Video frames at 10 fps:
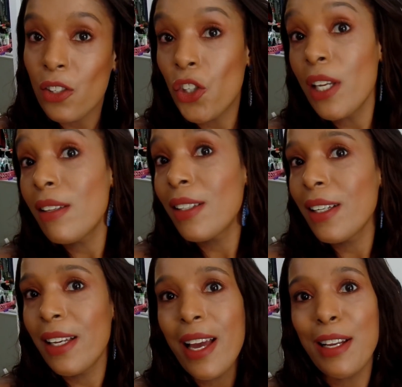
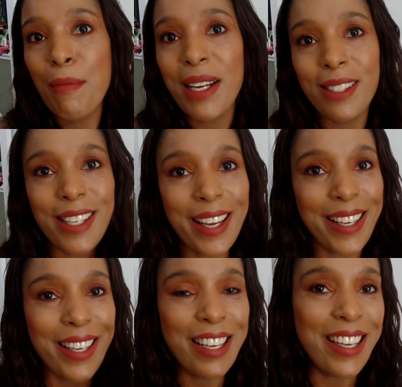Dizem que ela é mais
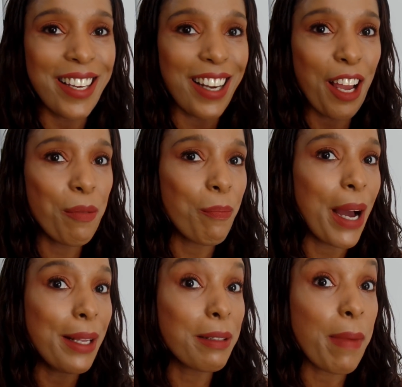sequinha, né?
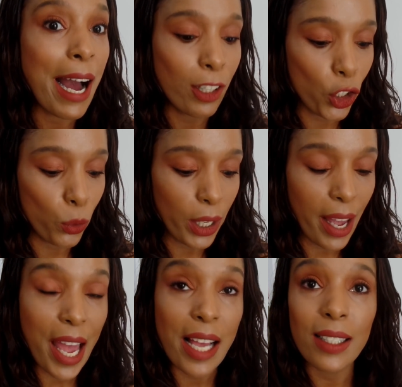Mais mate do que
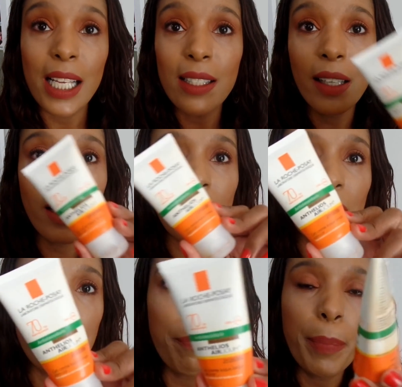essa. Essa aqui,
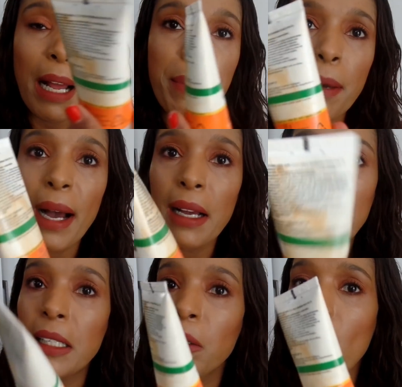é, pra mim, é bacana.